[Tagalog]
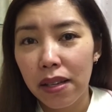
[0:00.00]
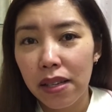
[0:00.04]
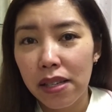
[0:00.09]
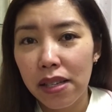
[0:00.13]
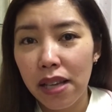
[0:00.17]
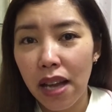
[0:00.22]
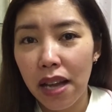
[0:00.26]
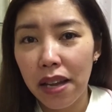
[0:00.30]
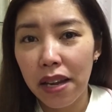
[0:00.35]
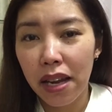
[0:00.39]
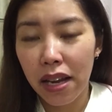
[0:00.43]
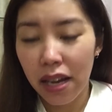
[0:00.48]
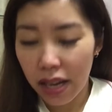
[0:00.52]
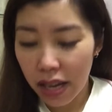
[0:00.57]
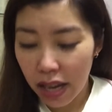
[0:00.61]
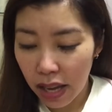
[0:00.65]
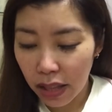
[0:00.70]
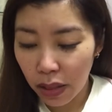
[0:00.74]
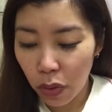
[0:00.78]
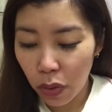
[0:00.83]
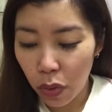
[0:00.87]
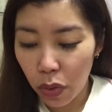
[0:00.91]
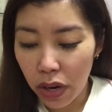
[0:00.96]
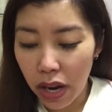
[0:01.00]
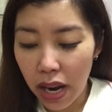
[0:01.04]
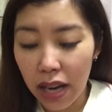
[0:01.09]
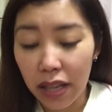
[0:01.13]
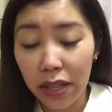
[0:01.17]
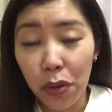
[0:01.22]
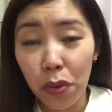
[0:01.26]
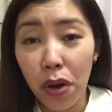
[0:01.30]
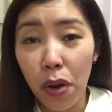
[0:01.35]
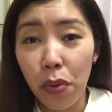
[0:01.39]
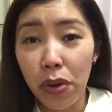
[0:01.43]
sana ito na
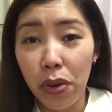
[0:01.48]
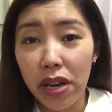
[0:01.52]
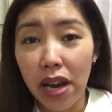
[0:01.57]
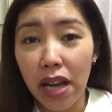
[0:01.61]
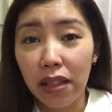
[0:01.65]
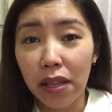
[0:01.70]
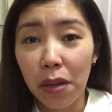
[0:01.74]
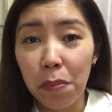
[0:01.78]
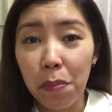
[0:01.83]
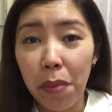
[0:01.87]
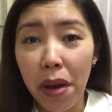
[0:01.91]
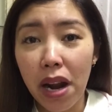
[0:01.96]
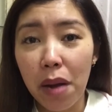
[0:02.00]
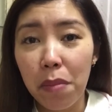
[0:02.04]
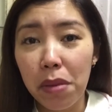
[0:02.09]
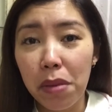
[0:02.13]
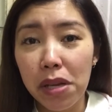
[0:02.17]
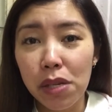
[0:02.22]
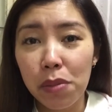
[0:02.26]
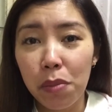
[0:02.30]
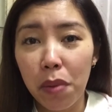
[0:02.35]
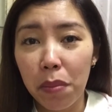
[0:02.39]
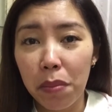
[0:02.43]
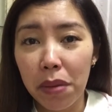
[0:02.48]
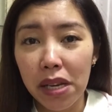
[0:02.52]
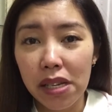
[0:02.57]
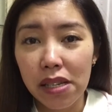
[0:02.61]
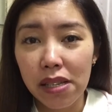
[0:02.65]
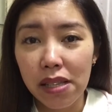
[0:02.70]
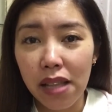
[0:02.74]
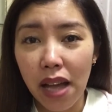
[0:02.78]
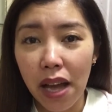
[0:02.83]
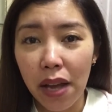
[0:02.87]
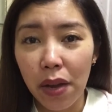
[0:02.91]
lang yung gawin natin para mas
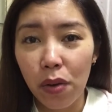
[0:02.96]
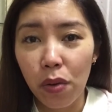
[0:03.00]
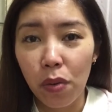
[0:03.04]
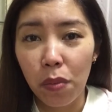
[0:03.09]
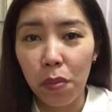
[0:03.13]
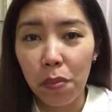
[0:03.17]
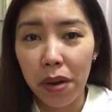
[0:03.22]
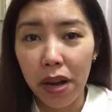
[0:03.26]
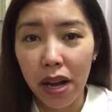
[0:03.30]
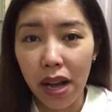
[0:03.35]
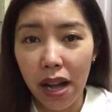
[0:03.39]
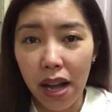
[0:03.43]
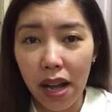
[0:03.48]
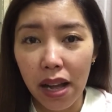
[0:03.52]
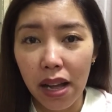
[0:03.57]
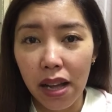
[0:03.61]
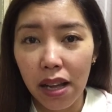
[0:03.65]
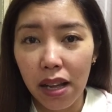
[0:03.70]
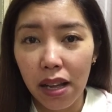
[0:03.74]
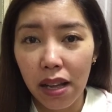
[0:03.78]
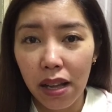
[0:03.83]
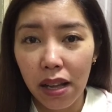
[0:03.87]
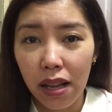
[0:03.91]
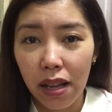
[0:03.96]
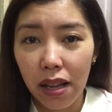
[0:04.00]
mabilis tayong maka